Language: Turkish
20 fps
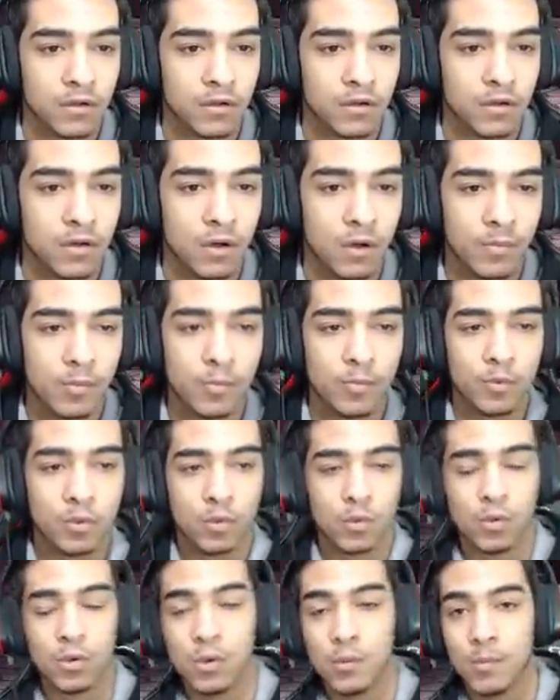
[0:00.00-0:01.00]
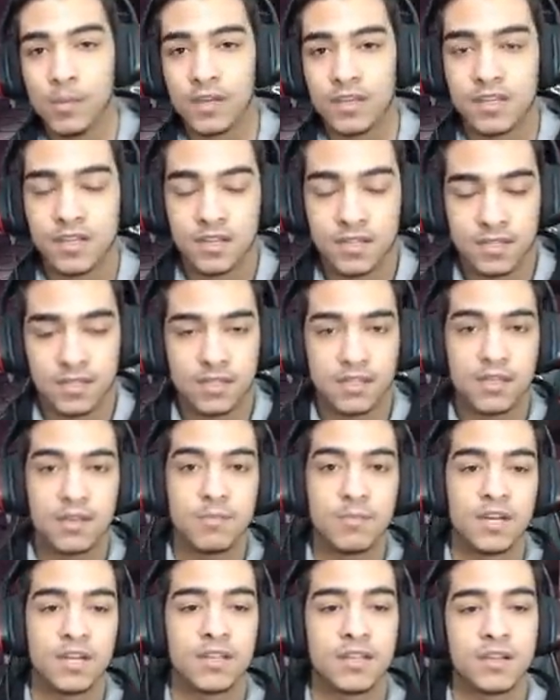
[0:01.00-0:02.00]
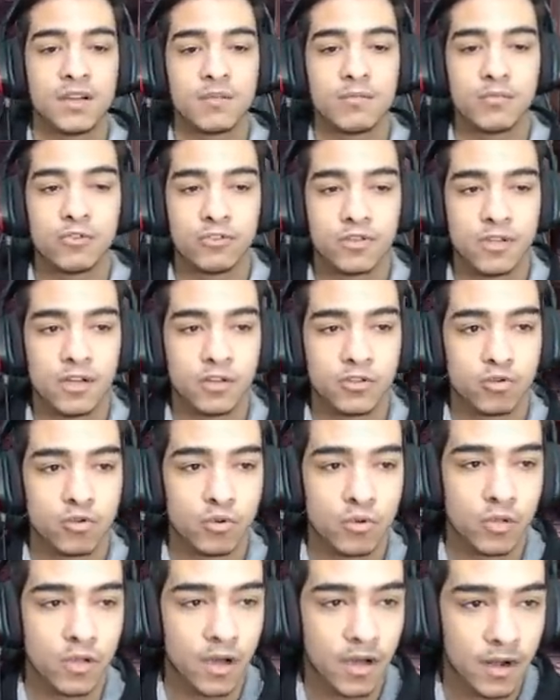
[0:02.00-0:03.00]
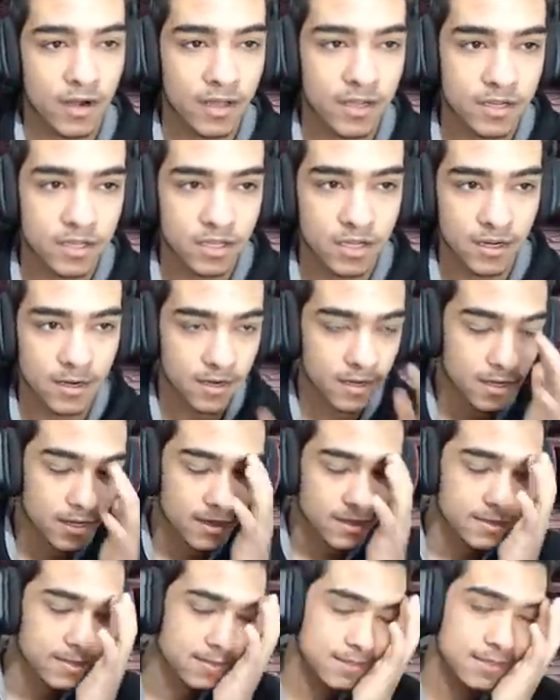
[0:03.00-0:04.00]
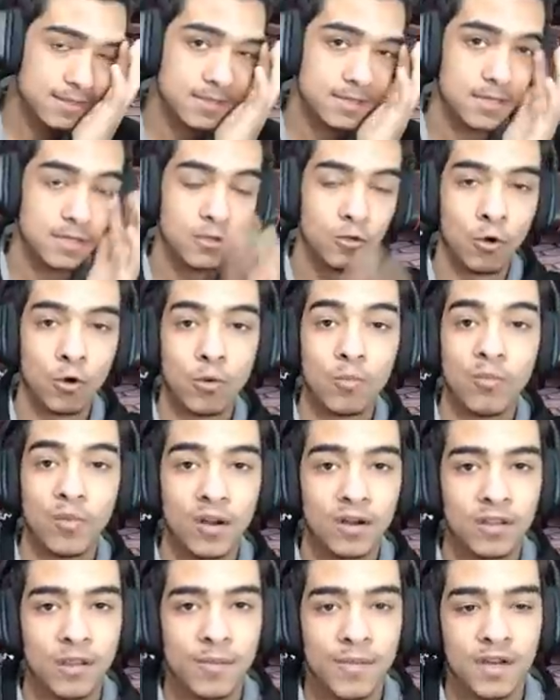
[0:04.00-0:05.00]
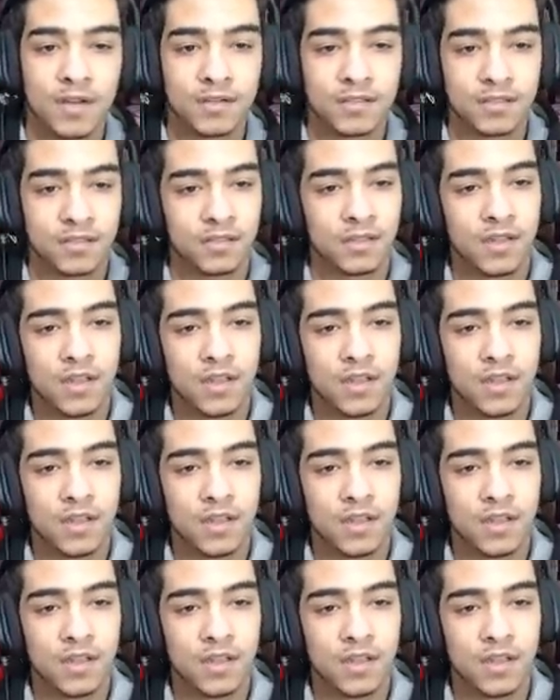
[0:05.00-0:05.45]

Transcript: Abi bu ölüm makinası yemin ederim bu silah çok iyi arkadaşlar siz yorumlarda belirtin.